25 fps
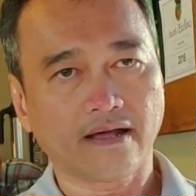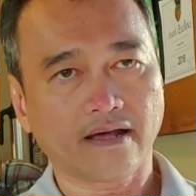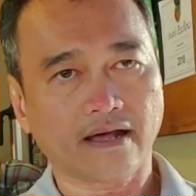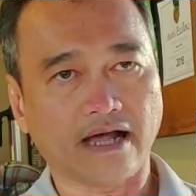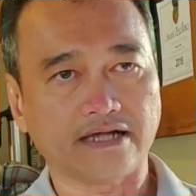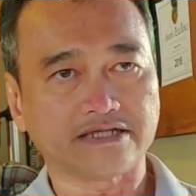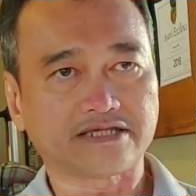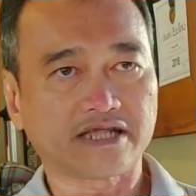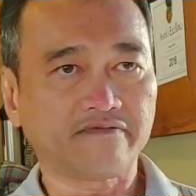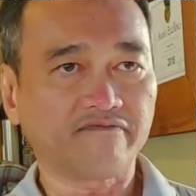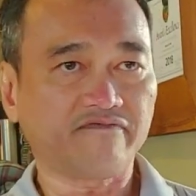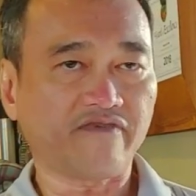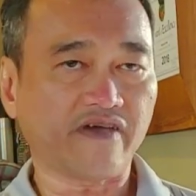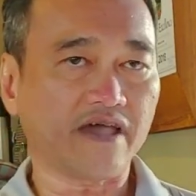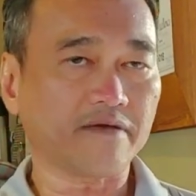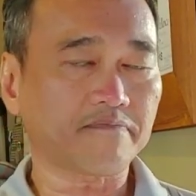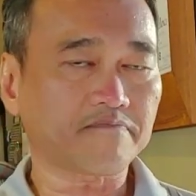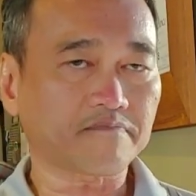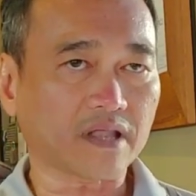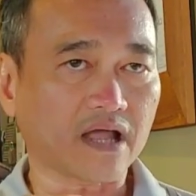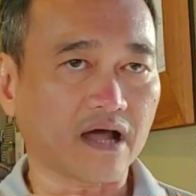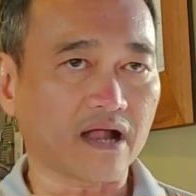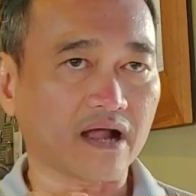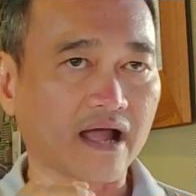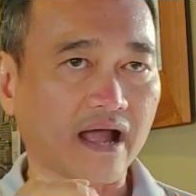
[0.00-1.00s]
Khải xin
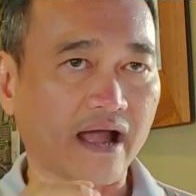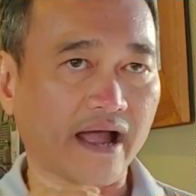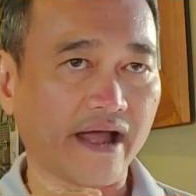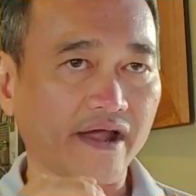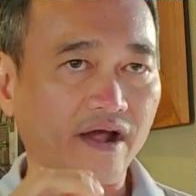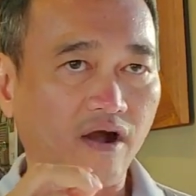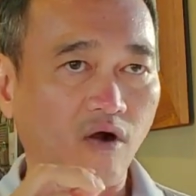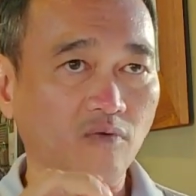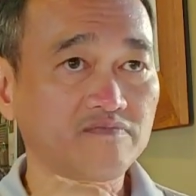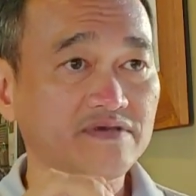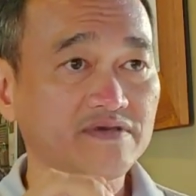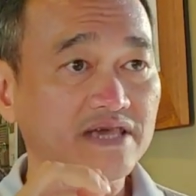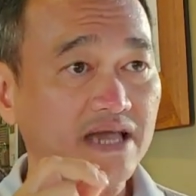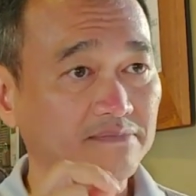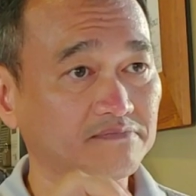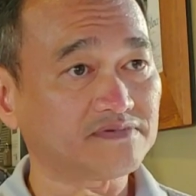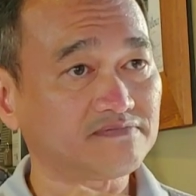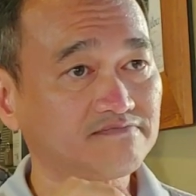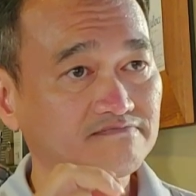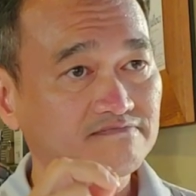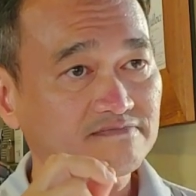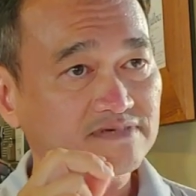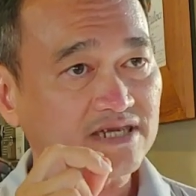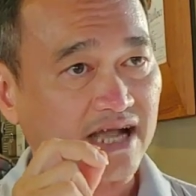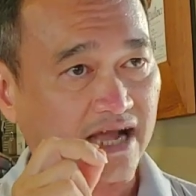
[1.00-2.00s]
phép là Khải không dám
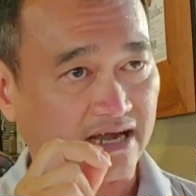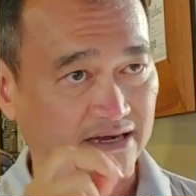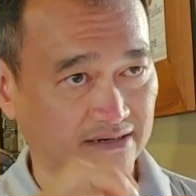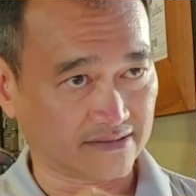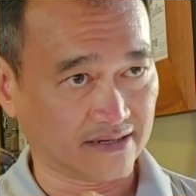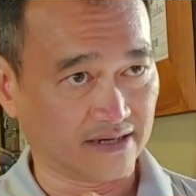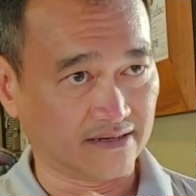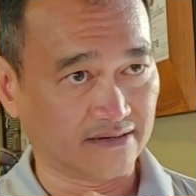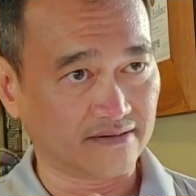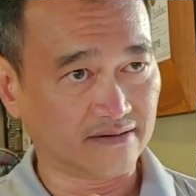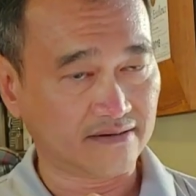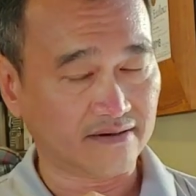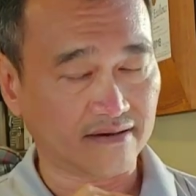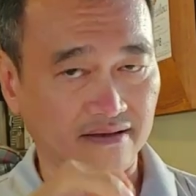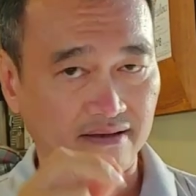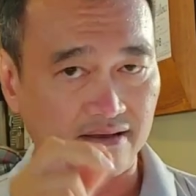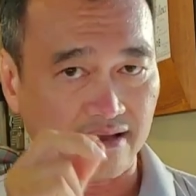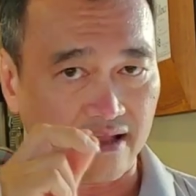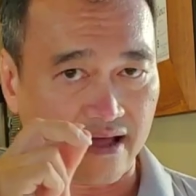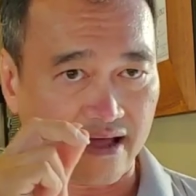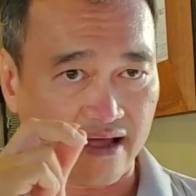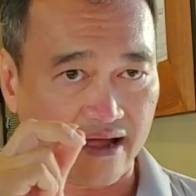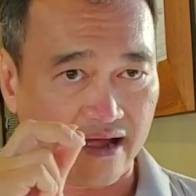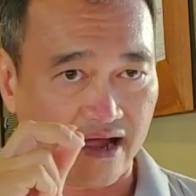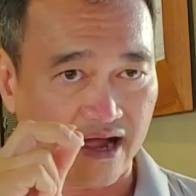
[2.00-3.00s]
khẳng định
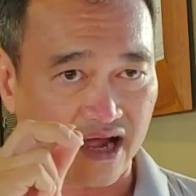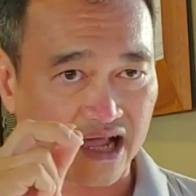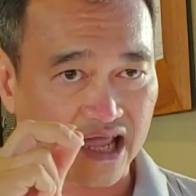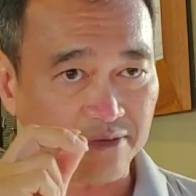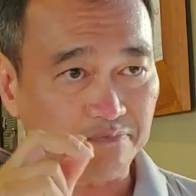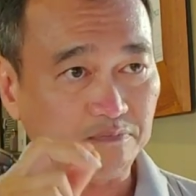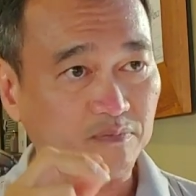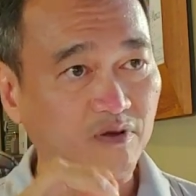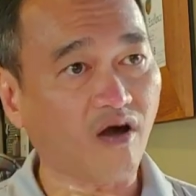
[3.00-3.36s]
là cái